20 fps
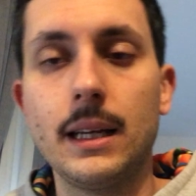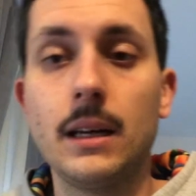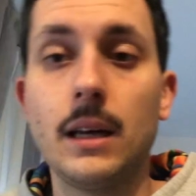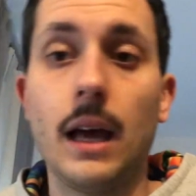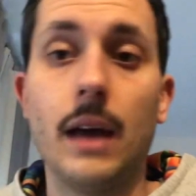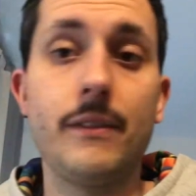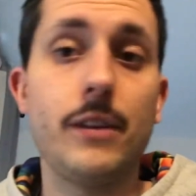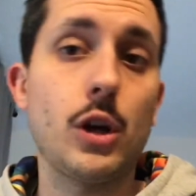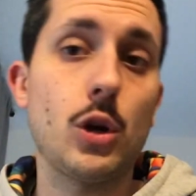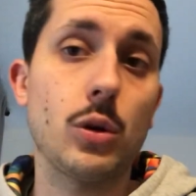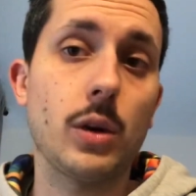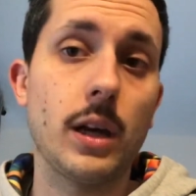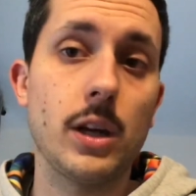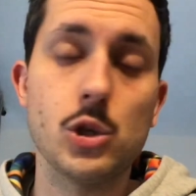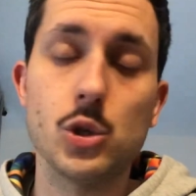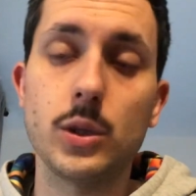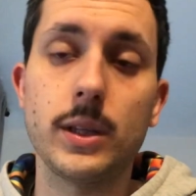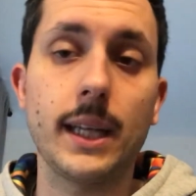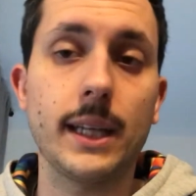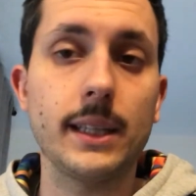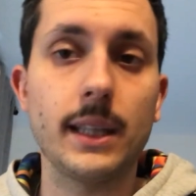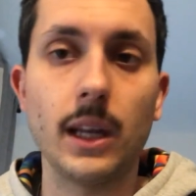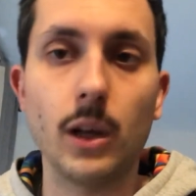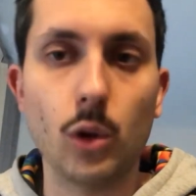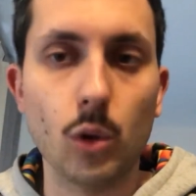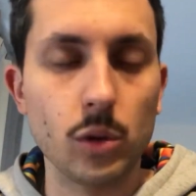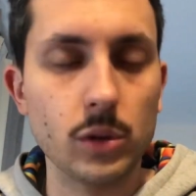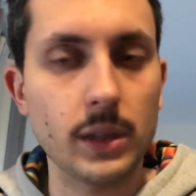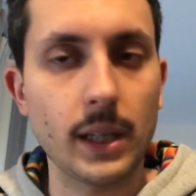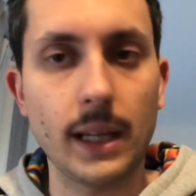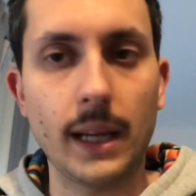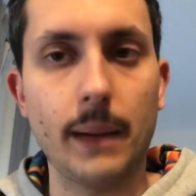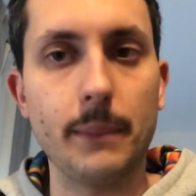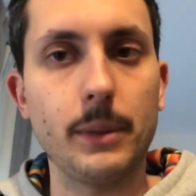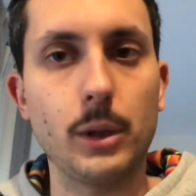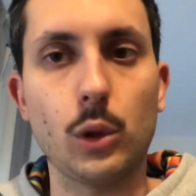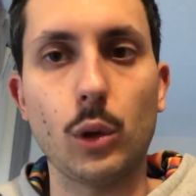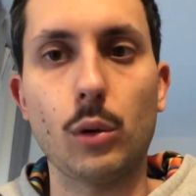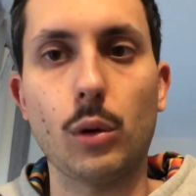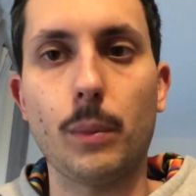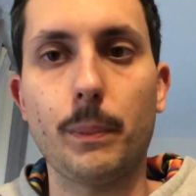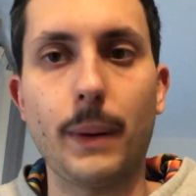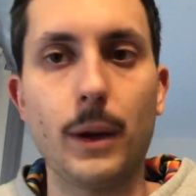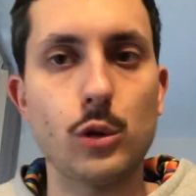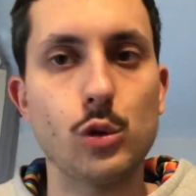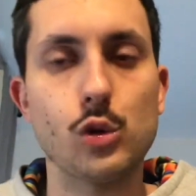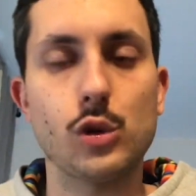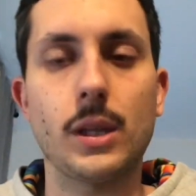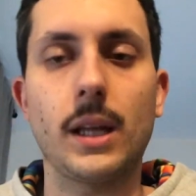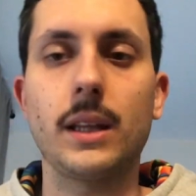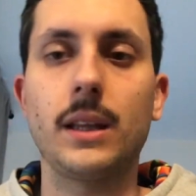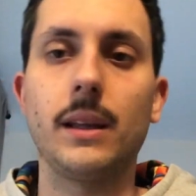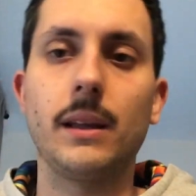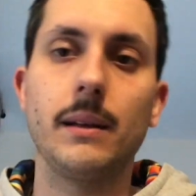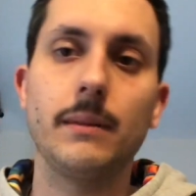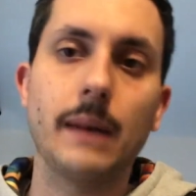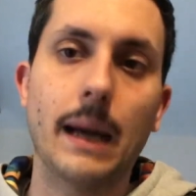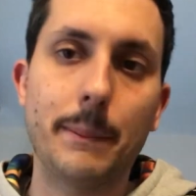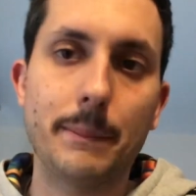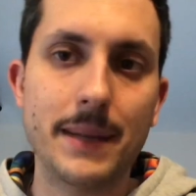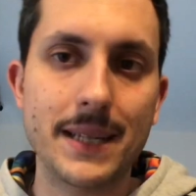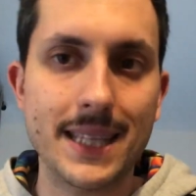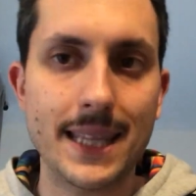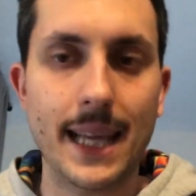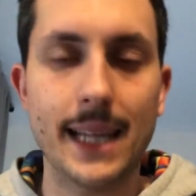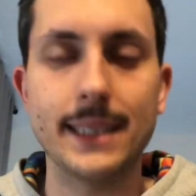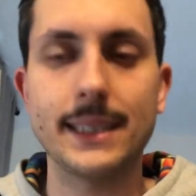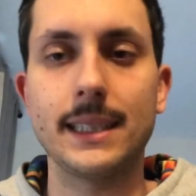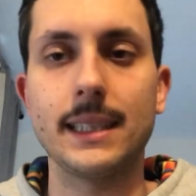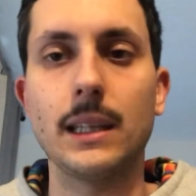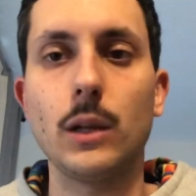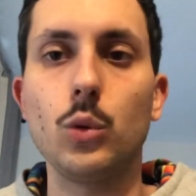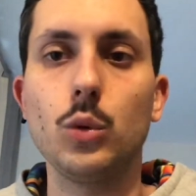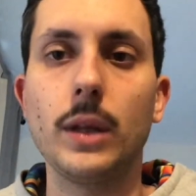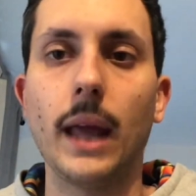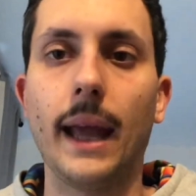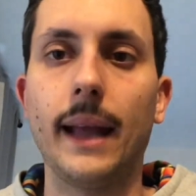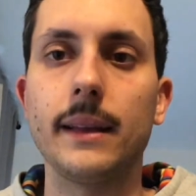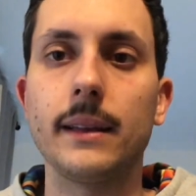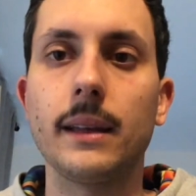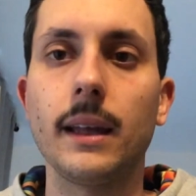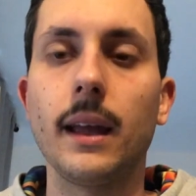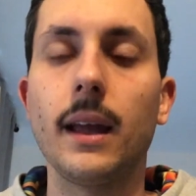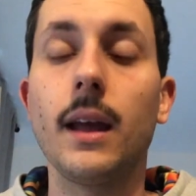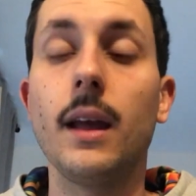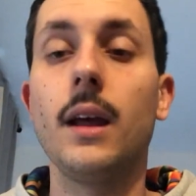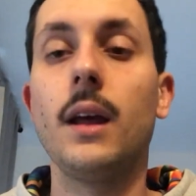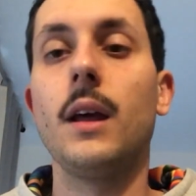È vero che i risultati di Conte in ambito europeo sono stati abbastanza deludenti,